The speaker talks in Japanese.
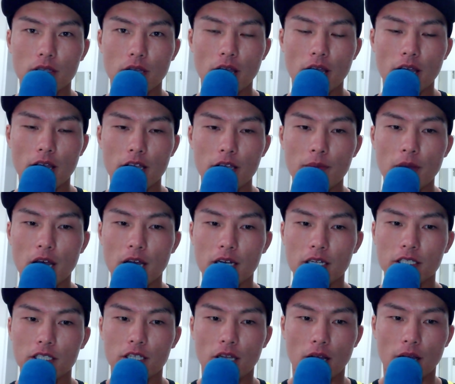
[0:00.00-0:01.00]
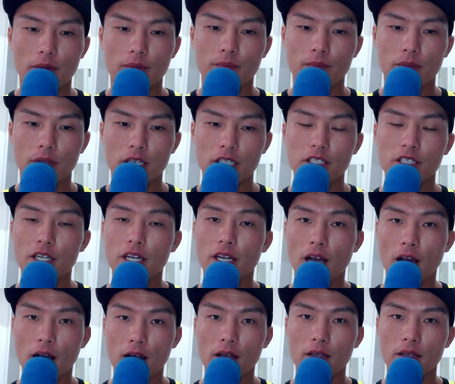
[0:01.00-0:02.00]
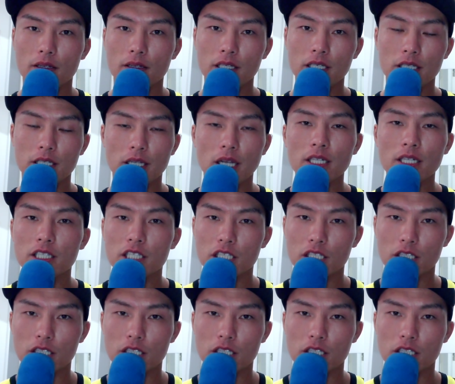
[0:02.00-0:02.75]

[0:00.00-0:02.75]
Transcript: えー、今話したいずれかにタッチ